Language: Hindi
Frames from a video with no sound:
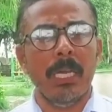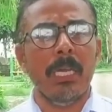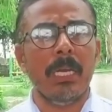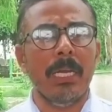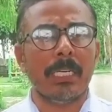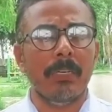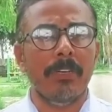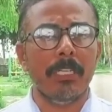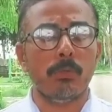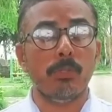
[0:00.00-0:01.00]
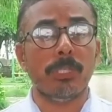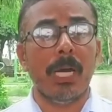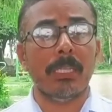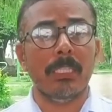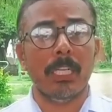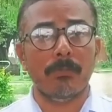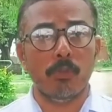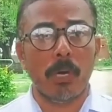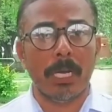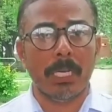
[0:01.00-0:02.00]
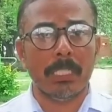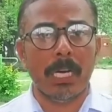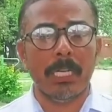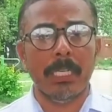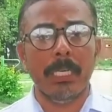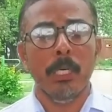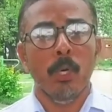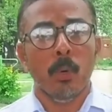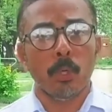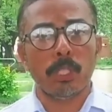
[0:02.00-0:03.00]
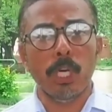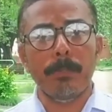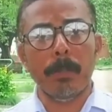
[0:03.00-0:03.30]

से इलीगल एक्टिविटीज को शरारती तत्वों द्वारा की जा रही है उसके